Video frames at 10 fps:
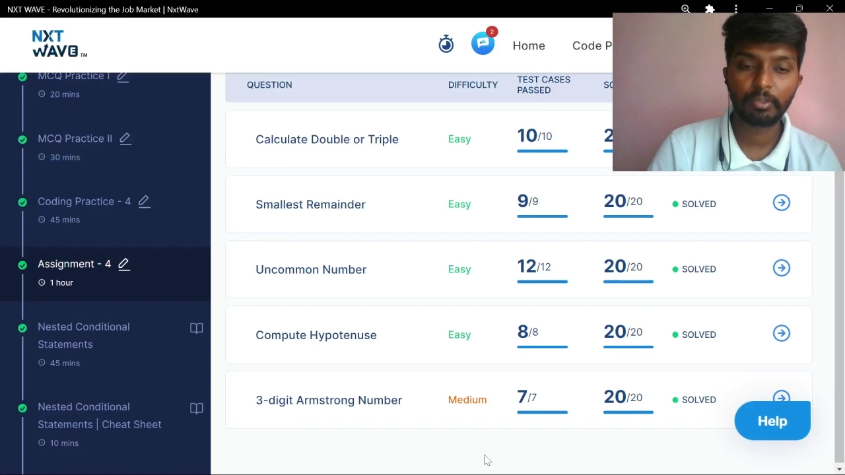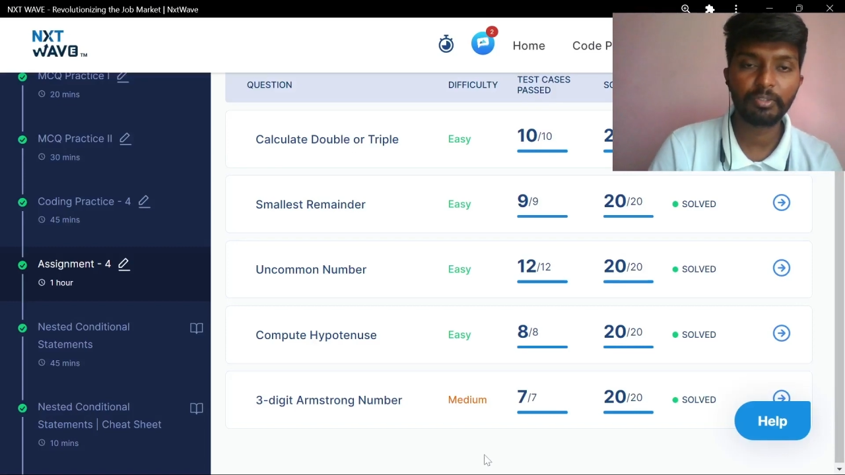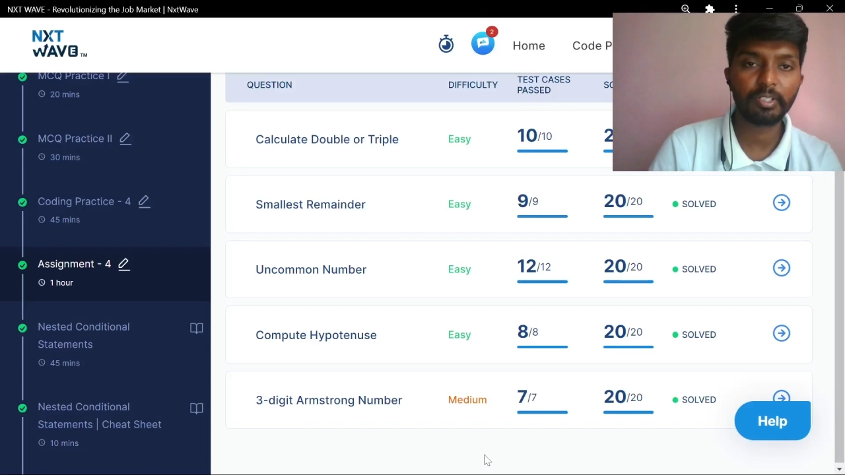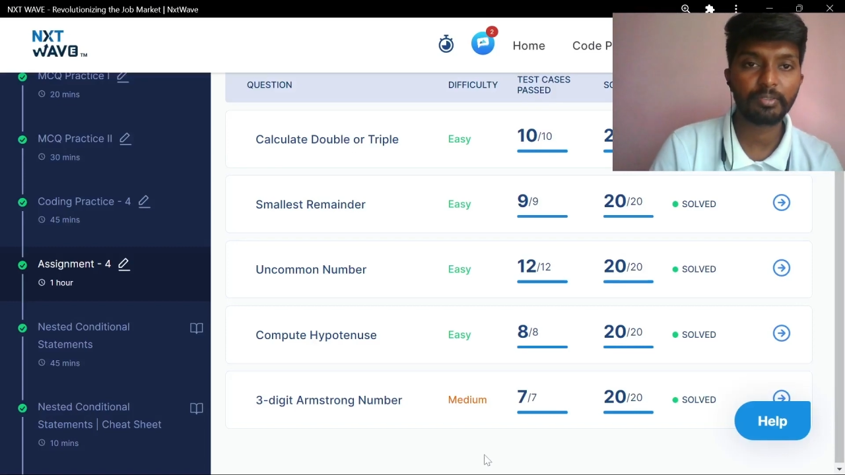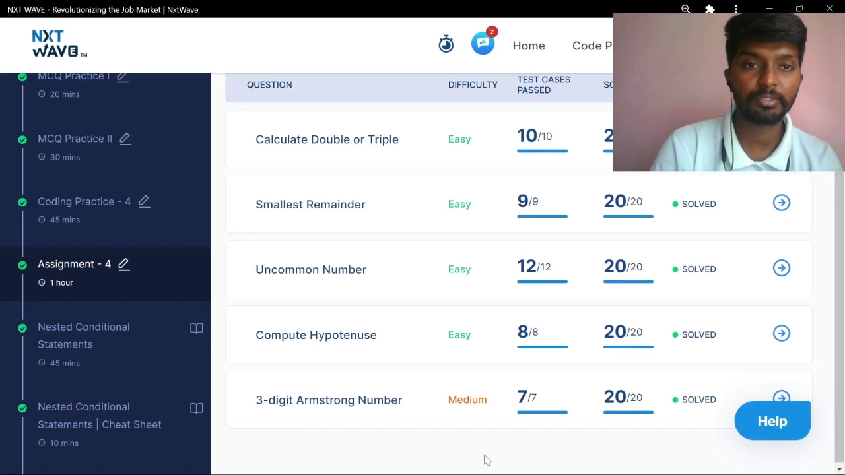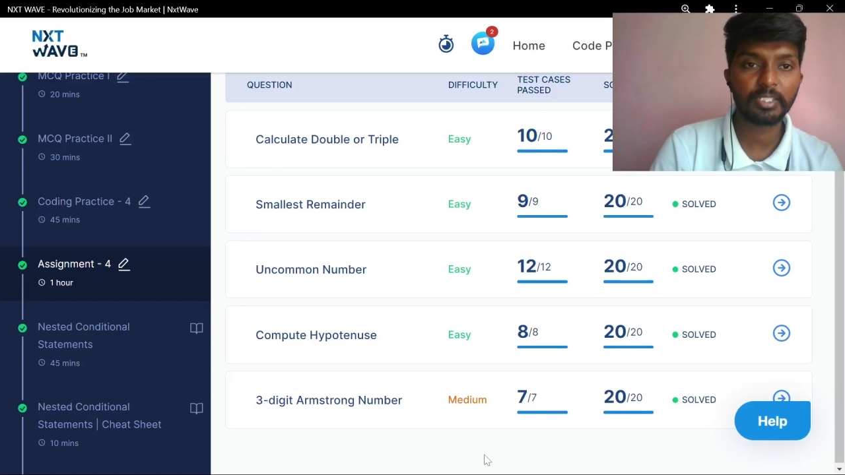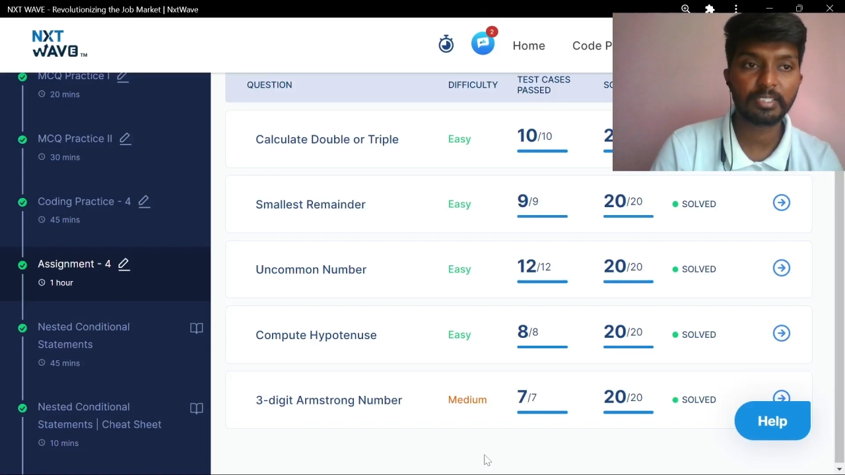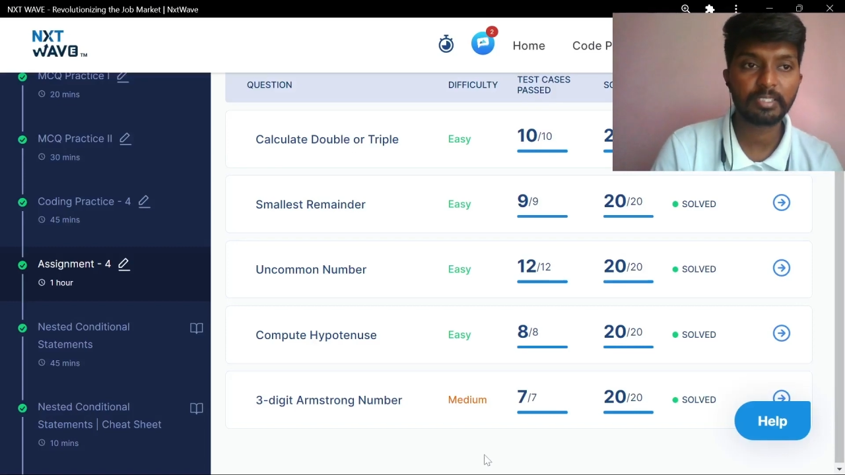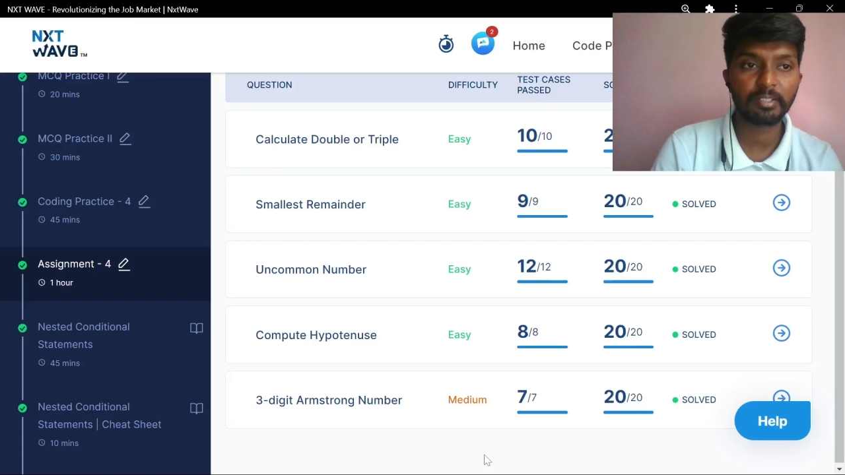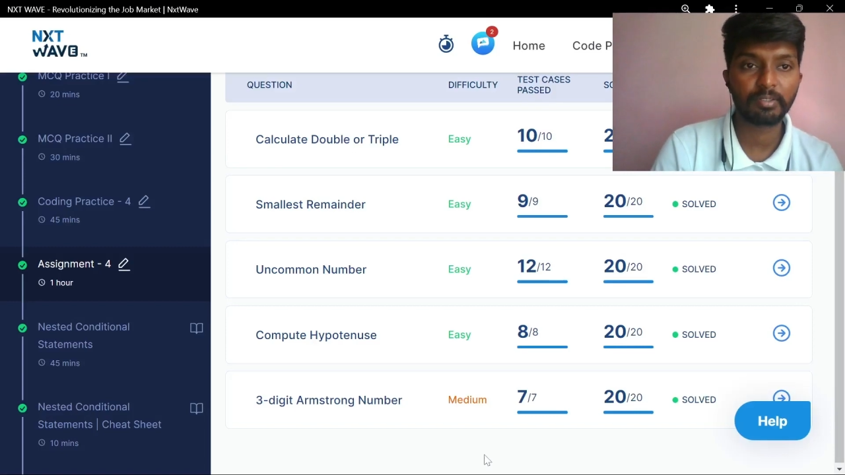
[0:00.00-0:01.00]
కొందరు
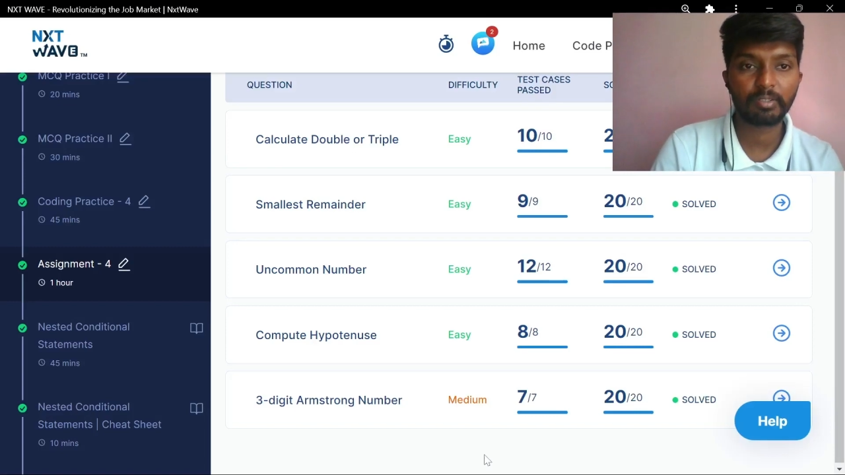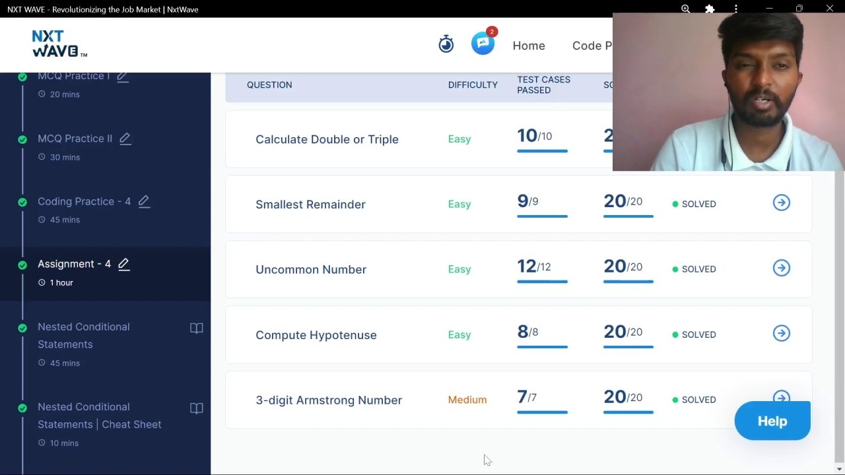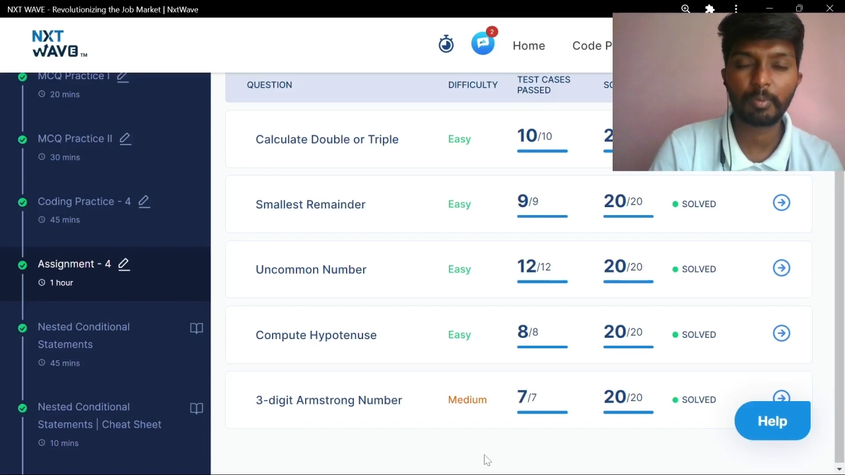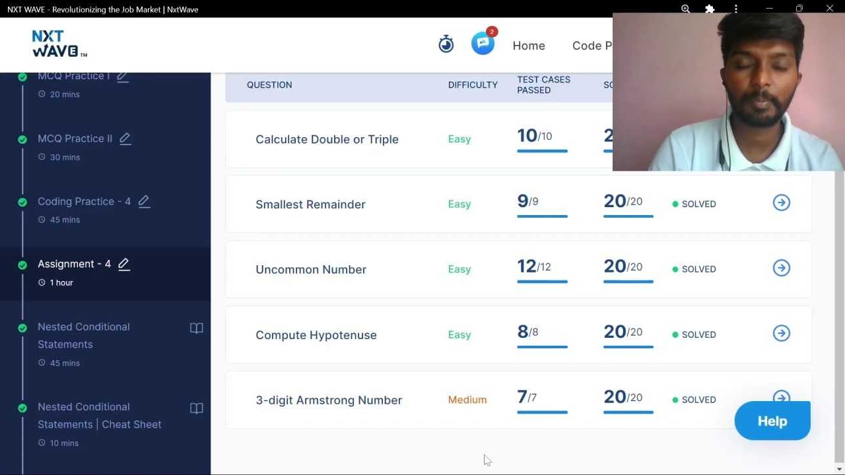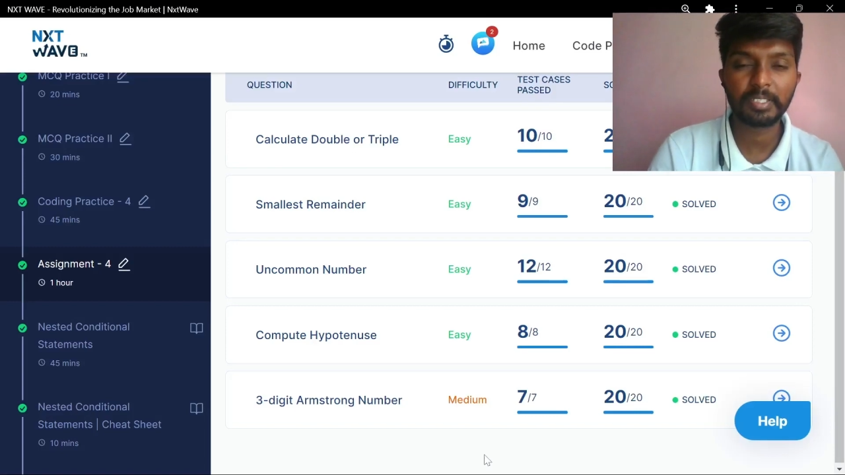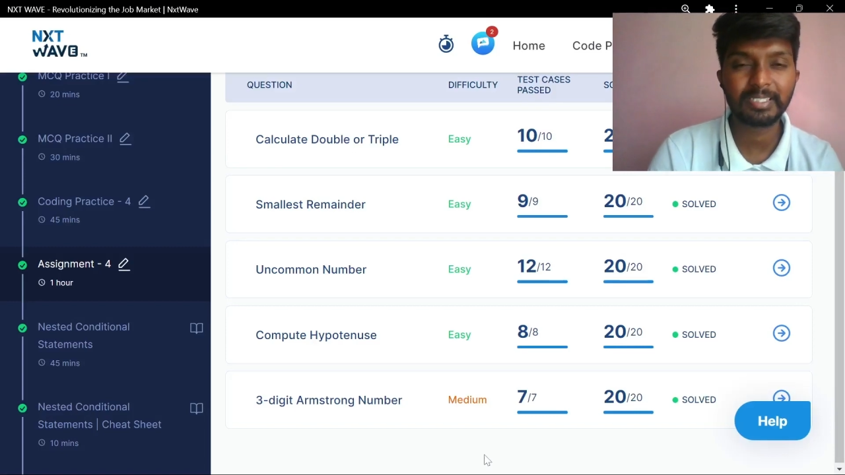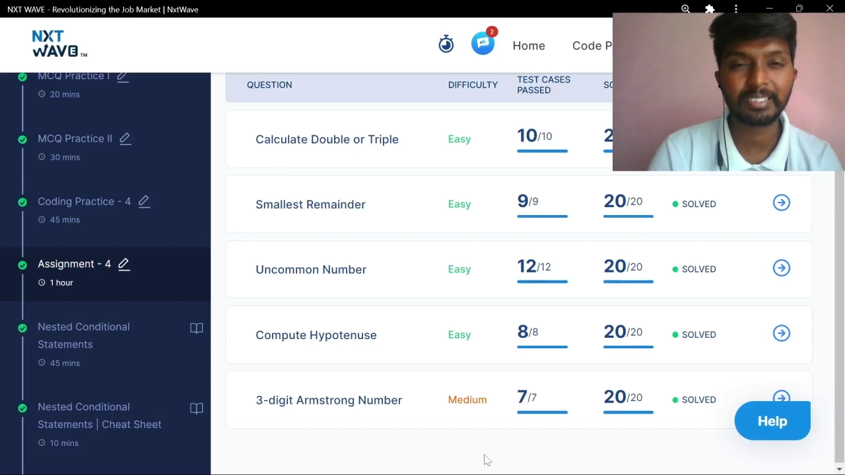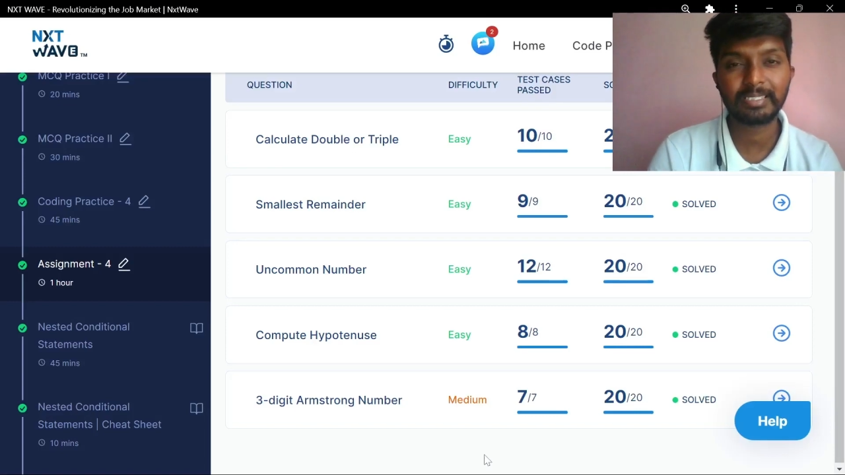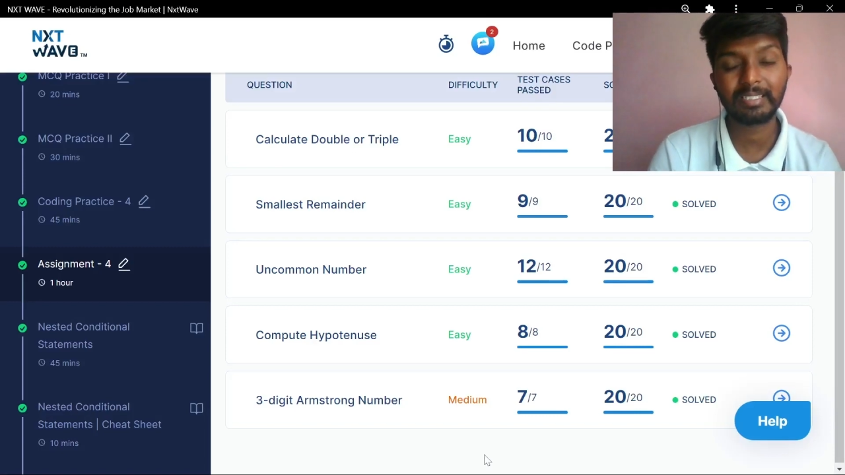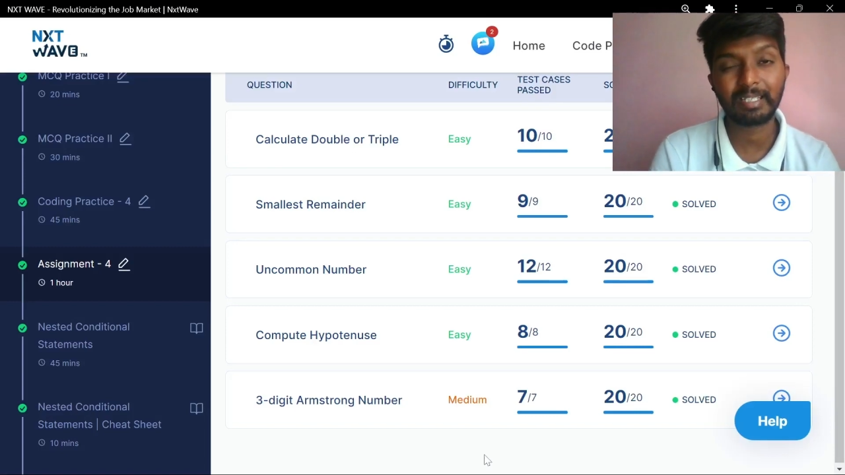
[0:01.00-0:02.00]
చేస్తారు కాపీ పేస్ట్
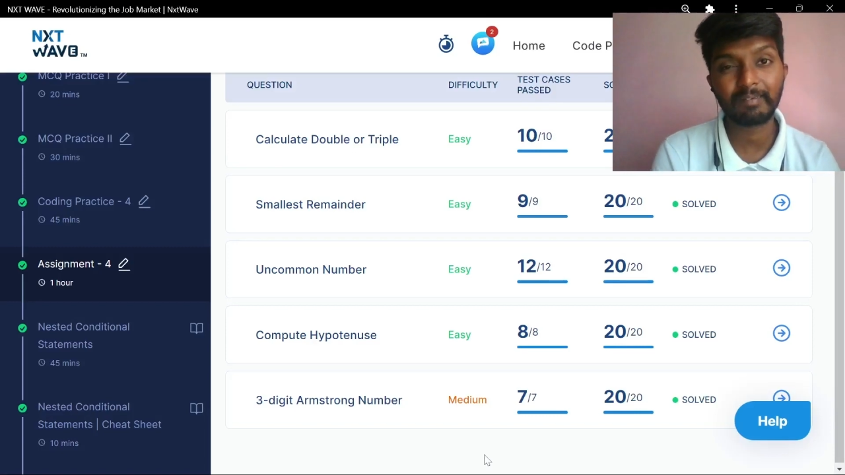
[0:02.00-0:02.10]
చేస్తే